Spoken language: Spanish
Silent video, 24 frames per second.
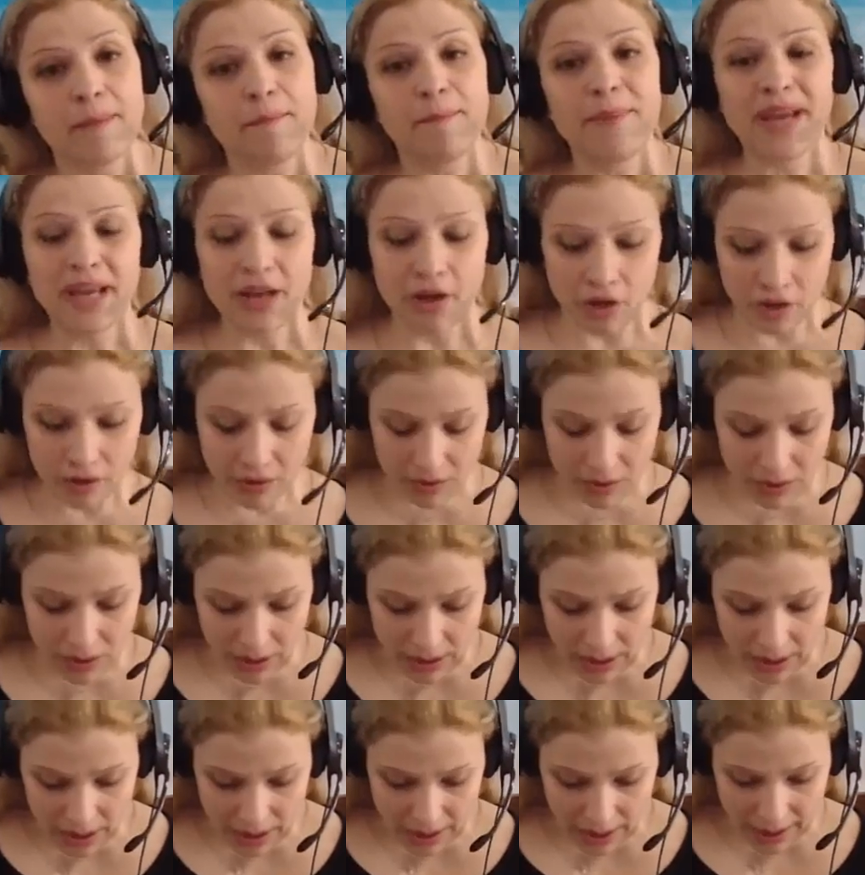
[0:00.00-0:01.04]
pero
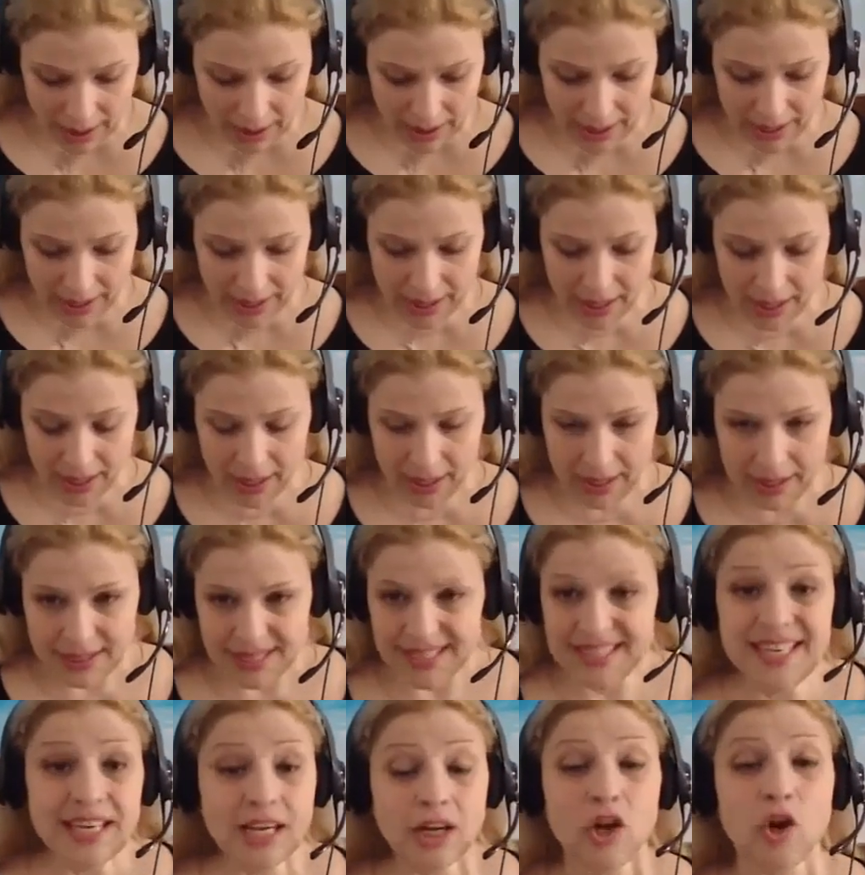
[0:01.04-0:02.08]
eh,
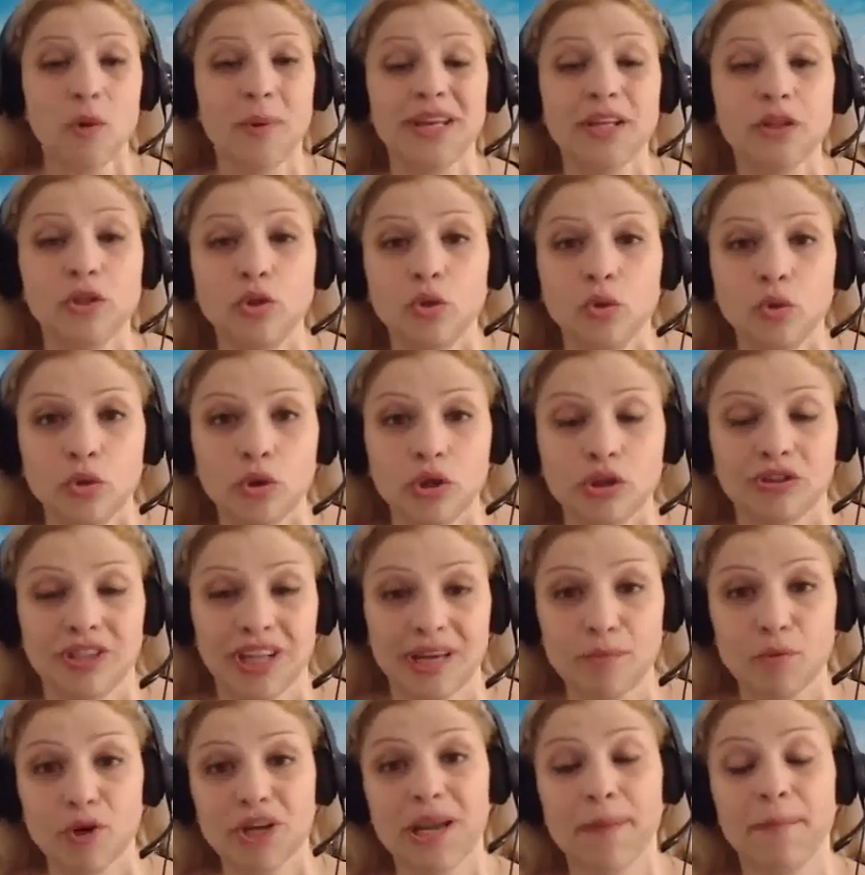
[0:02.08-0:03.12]
siglo XXI
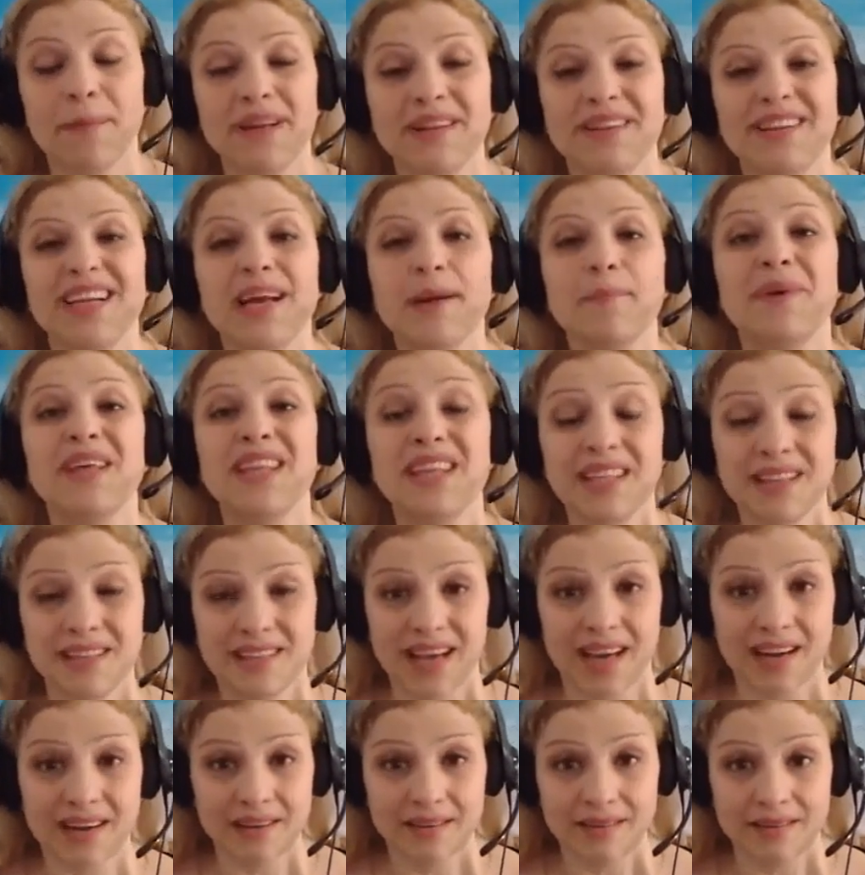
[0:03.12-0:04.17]
tenemos que aprender a
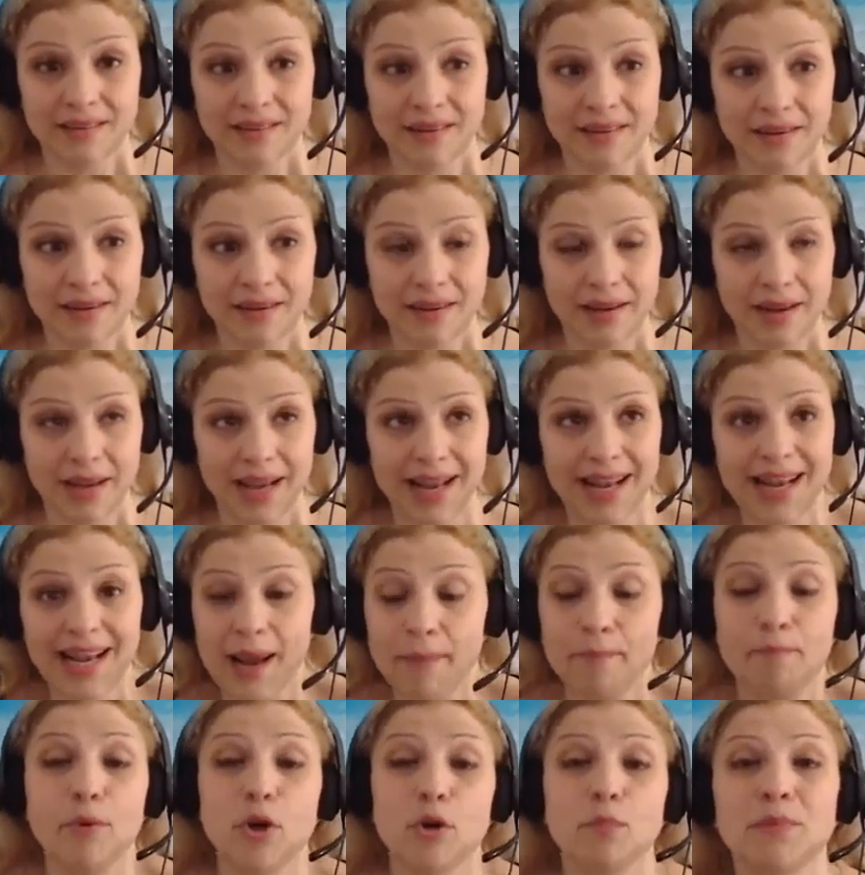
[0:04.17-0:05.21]
meditar en
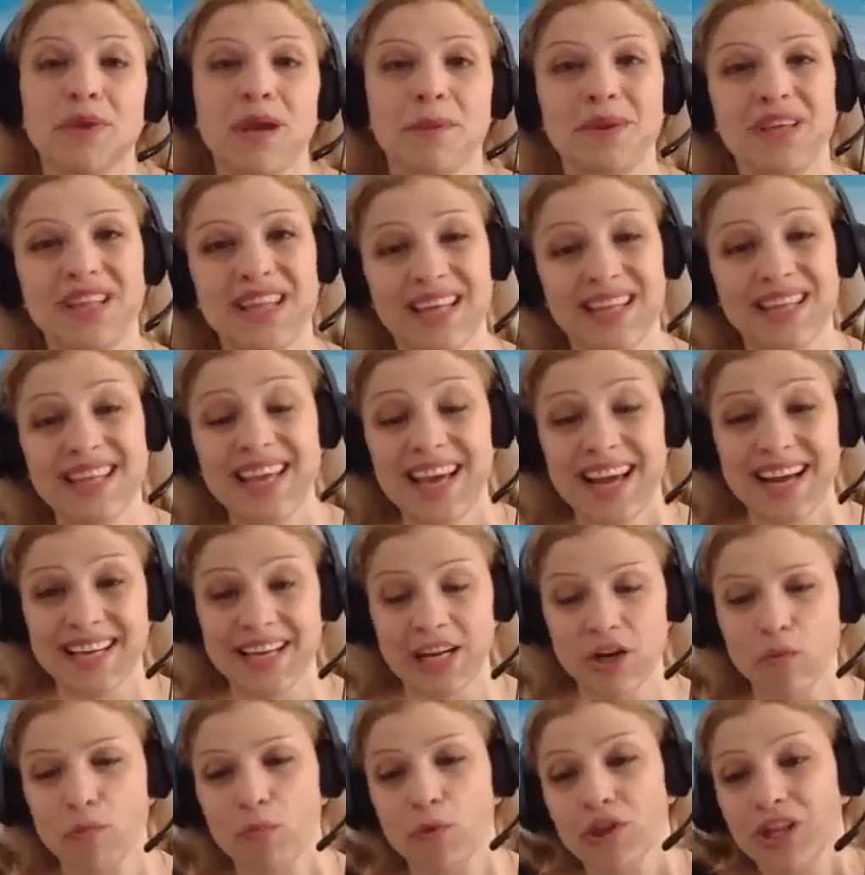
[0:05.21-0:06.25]
la propia vida
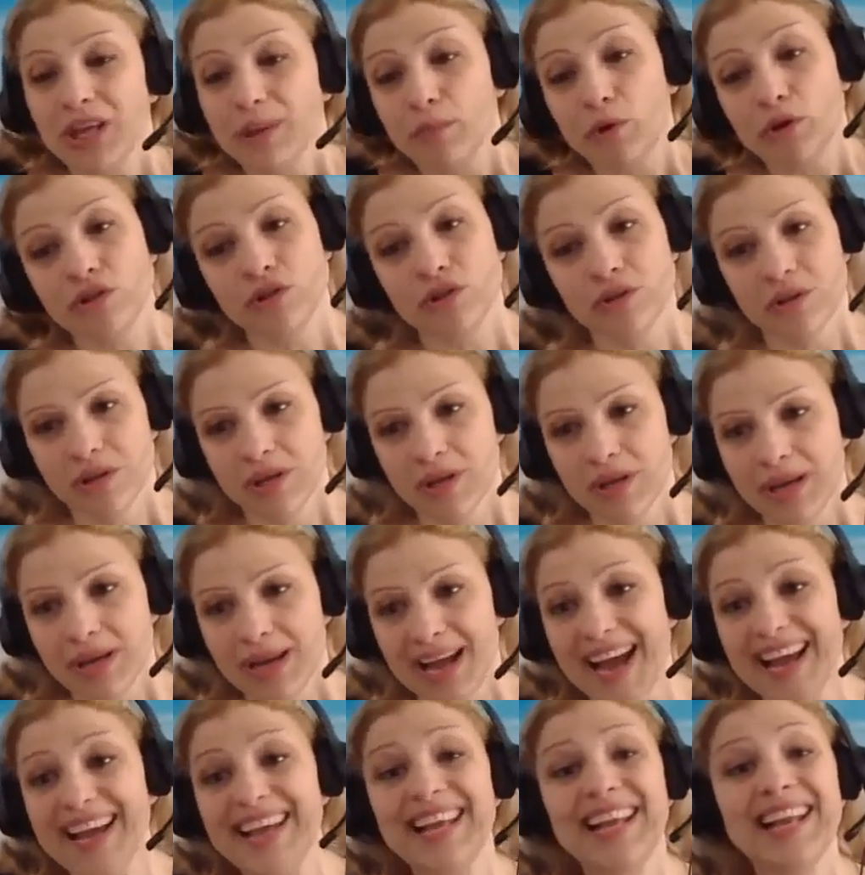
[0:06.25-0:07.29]
diaria, no podemos
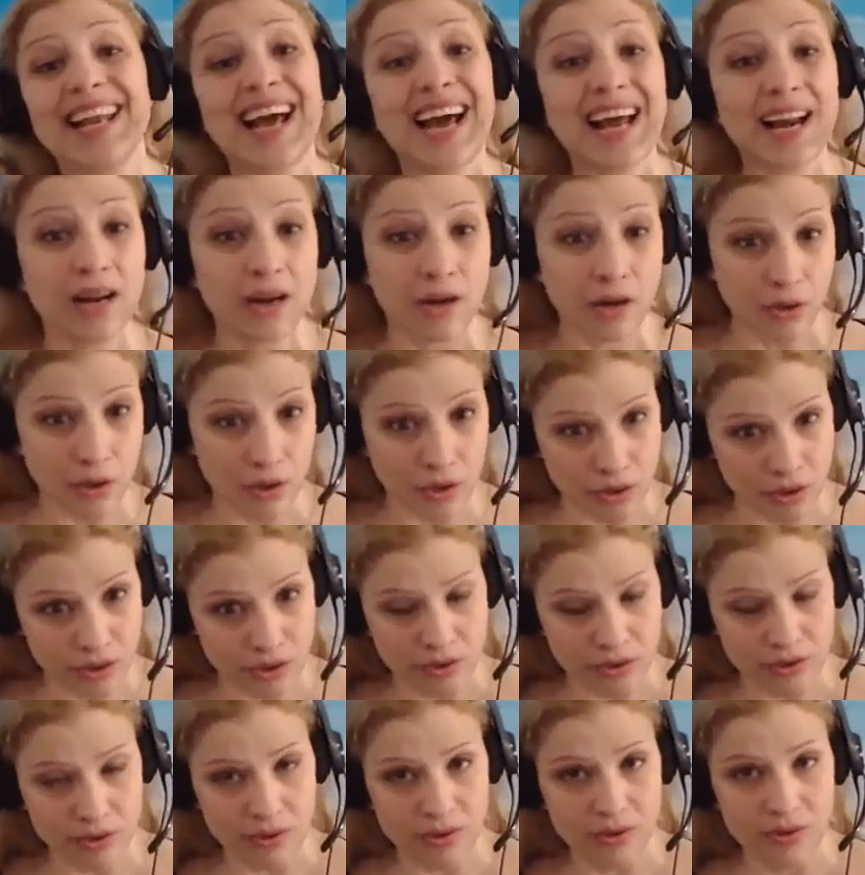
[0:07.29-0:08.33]

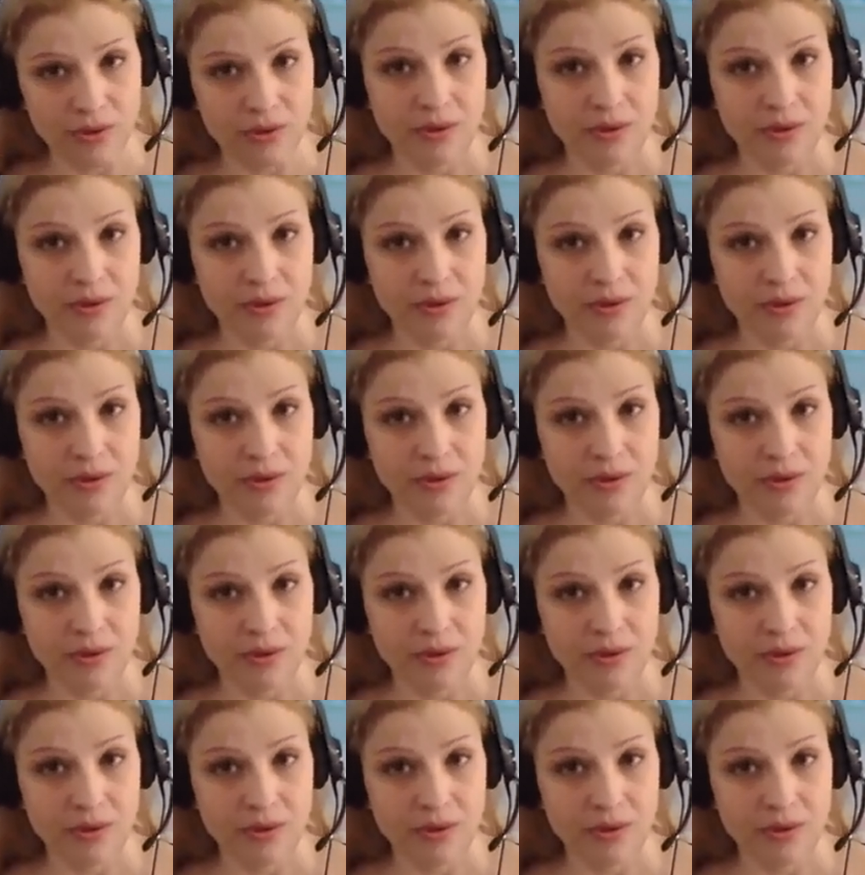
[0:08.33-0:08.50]
aislarnos,